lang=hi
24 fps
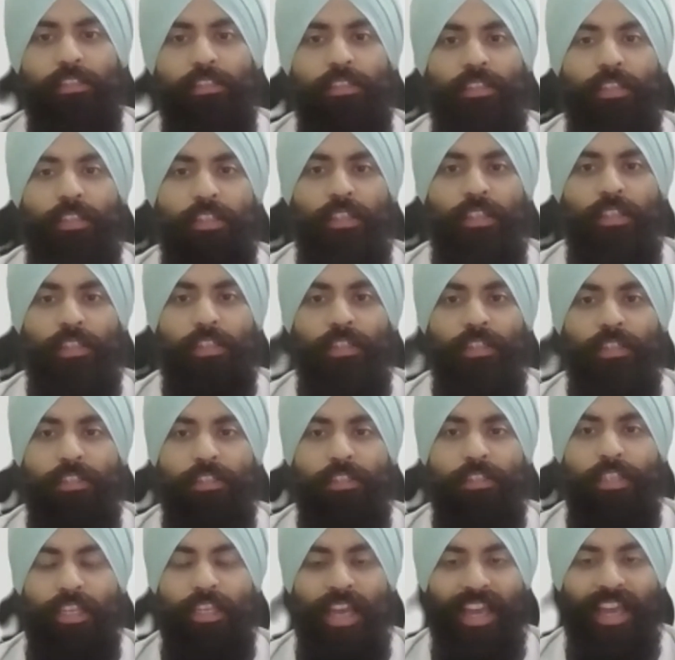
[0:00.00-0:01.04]
uh,
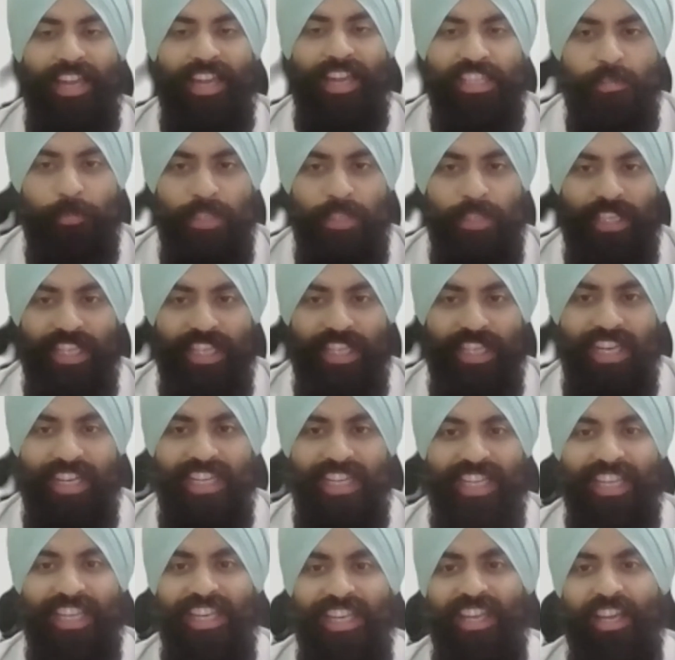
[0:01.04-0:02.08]
the eligibility
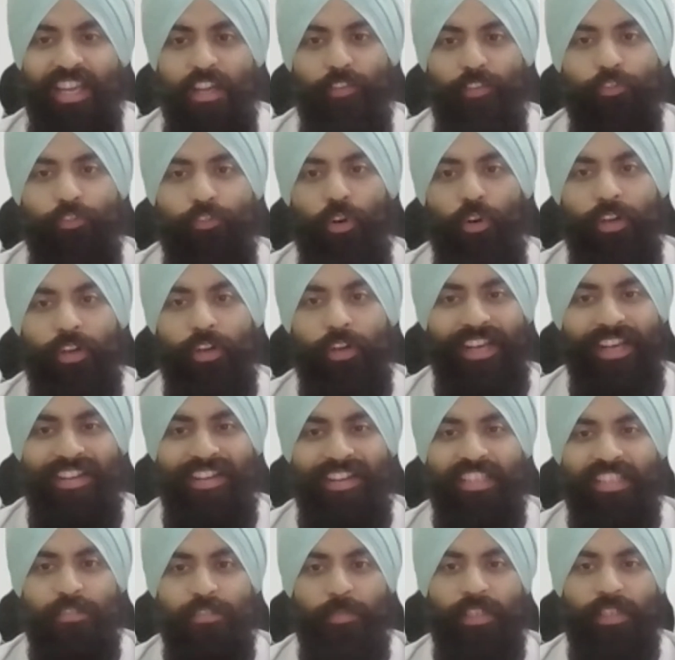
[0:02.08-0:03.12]
criteria for hair
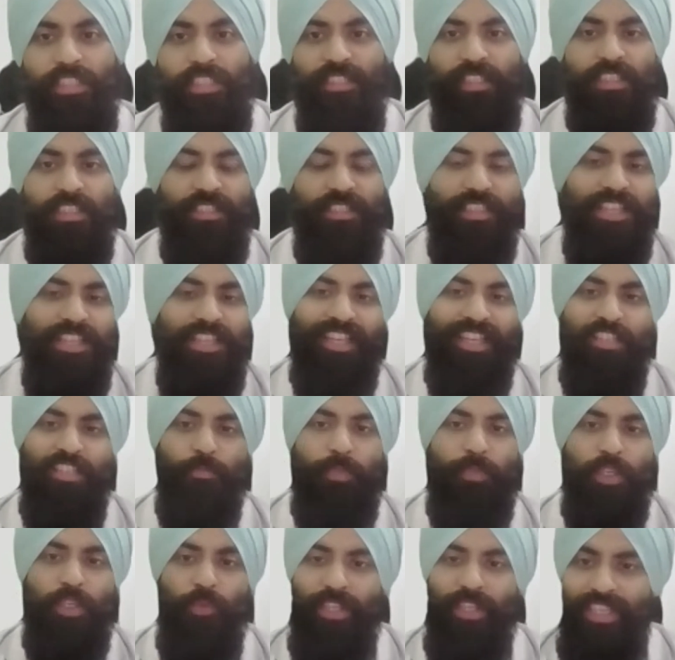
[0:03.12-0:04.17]
transplant surgery is
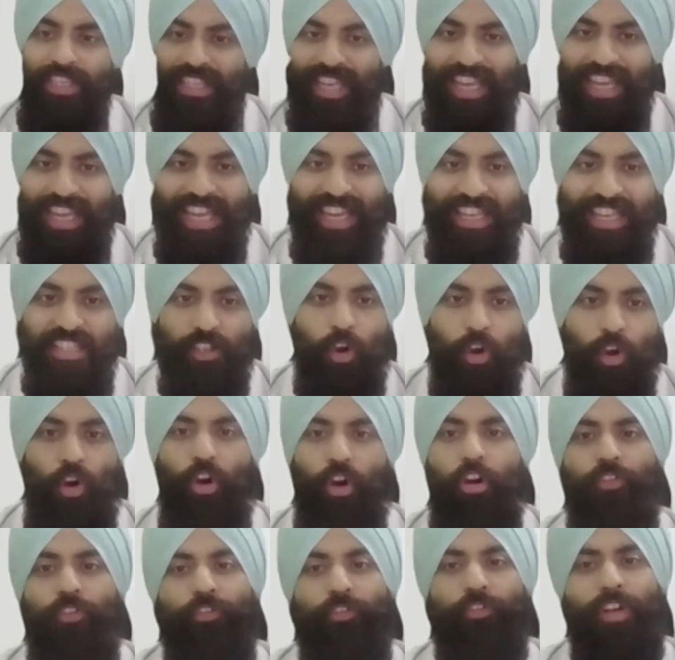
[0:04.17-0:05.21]
between the age
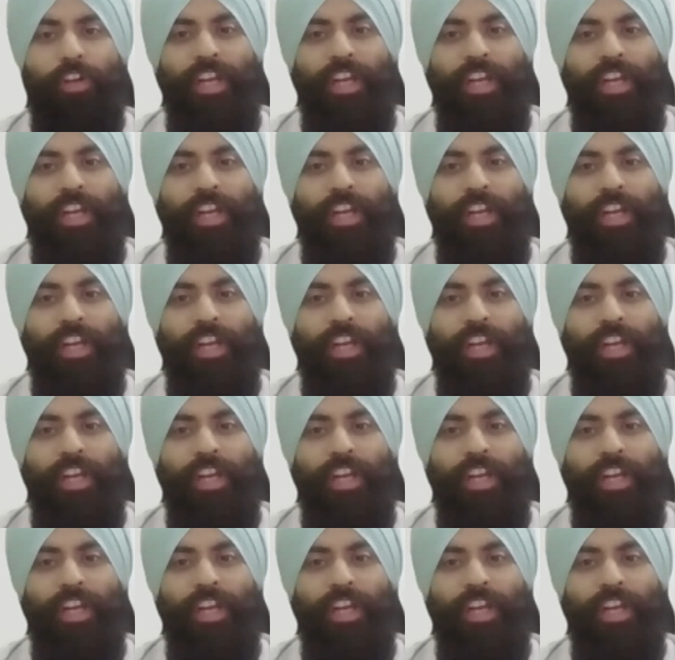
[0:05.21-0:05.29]
of